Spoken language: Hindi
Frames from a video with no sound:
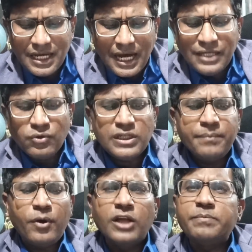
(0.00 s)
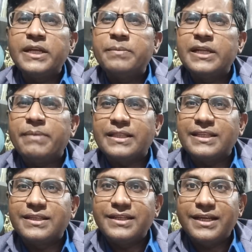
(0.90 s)
हाईकोर्ट ने बहुत बड़ी बड़ी
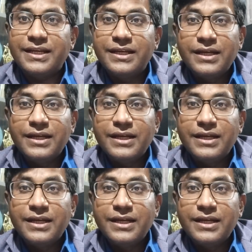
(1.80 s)
बातें की है